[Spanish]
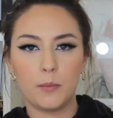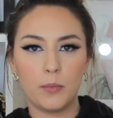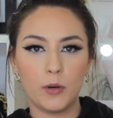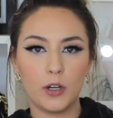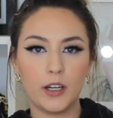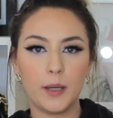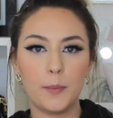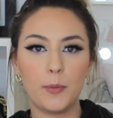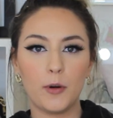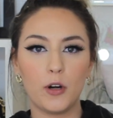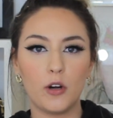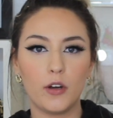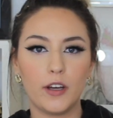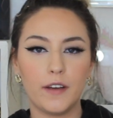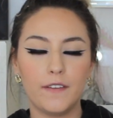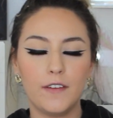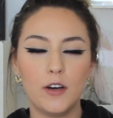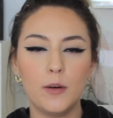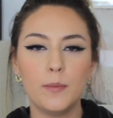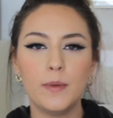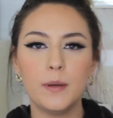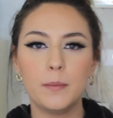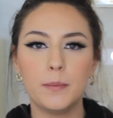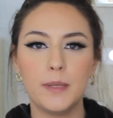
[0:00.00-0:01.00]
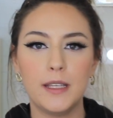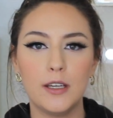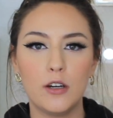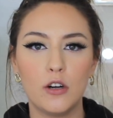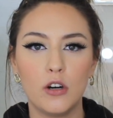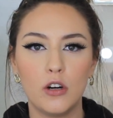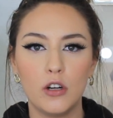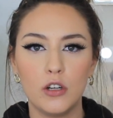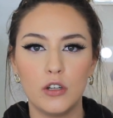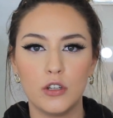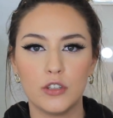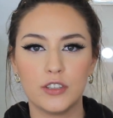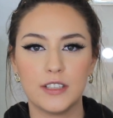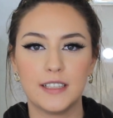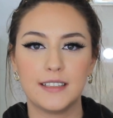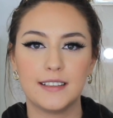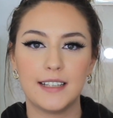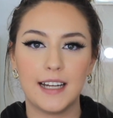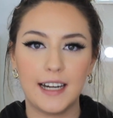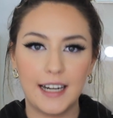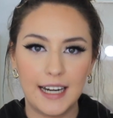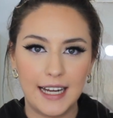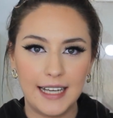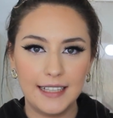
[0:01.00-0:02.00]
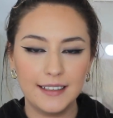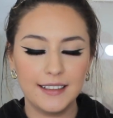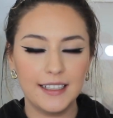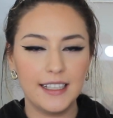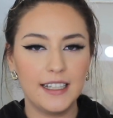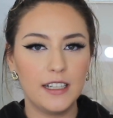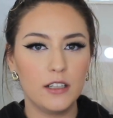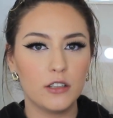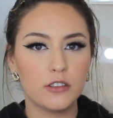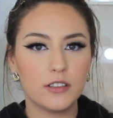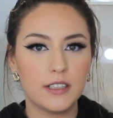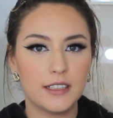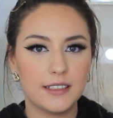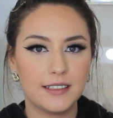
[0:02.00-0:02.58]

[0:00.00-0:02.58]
porque por lo que veo me envió los Starlight y los